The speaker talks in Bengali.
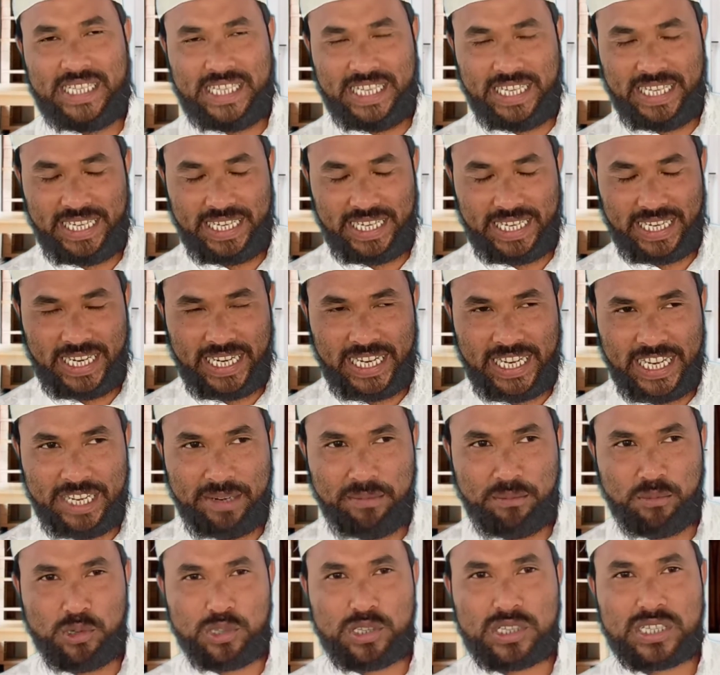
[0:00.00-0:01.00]
যে এই
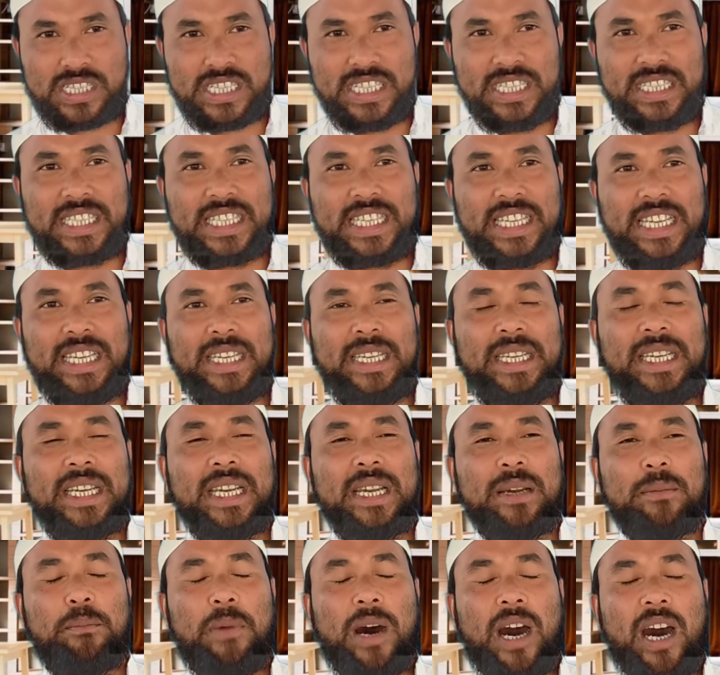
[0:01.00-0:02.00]
মসজিদকে
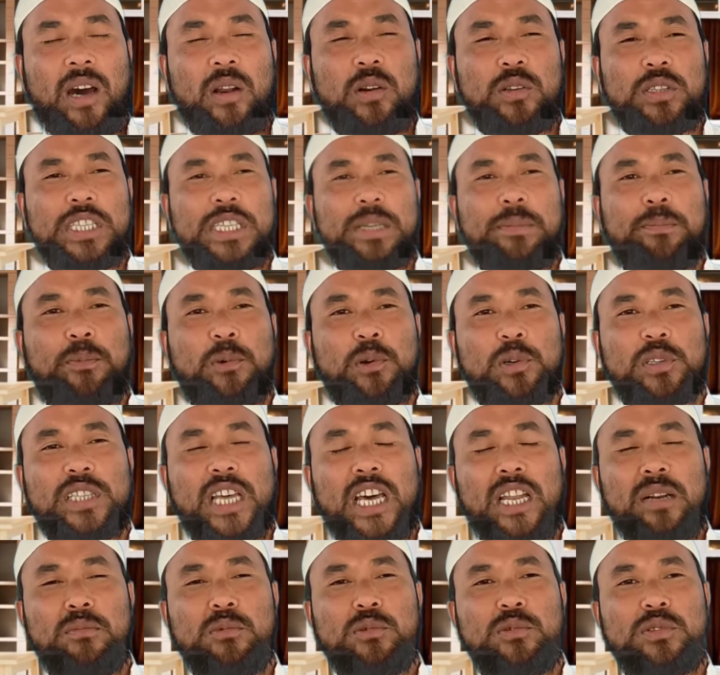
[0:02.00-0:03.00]
ভারতের
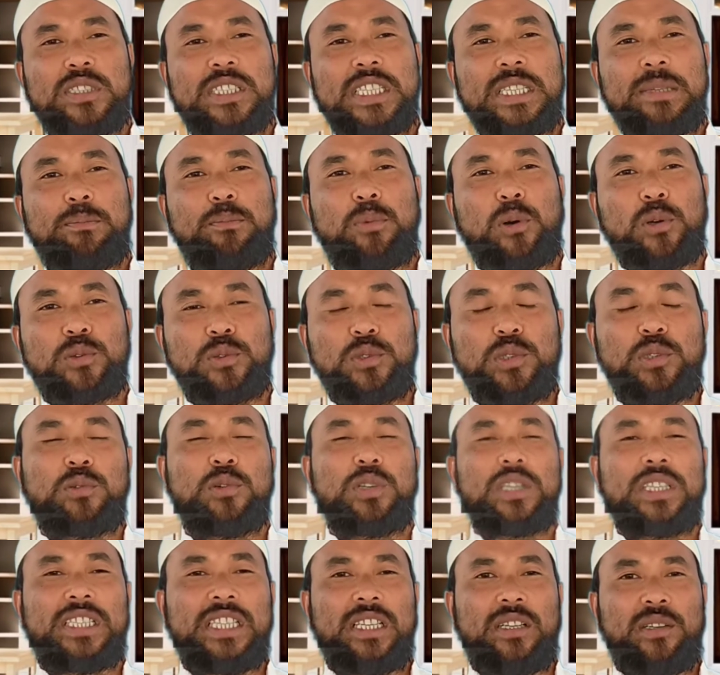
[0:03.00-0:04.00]
প্রধানমন্ত্রী বন্ধ
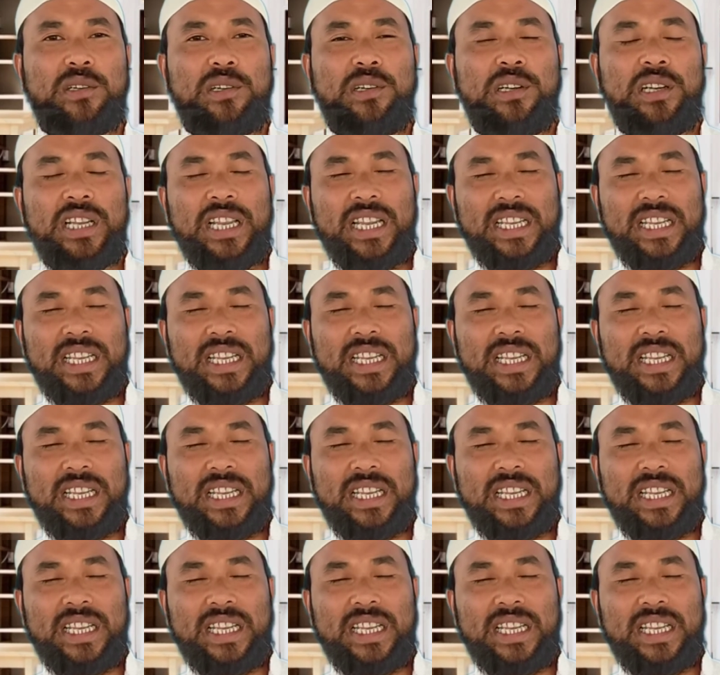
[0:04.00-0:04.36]
করে দিল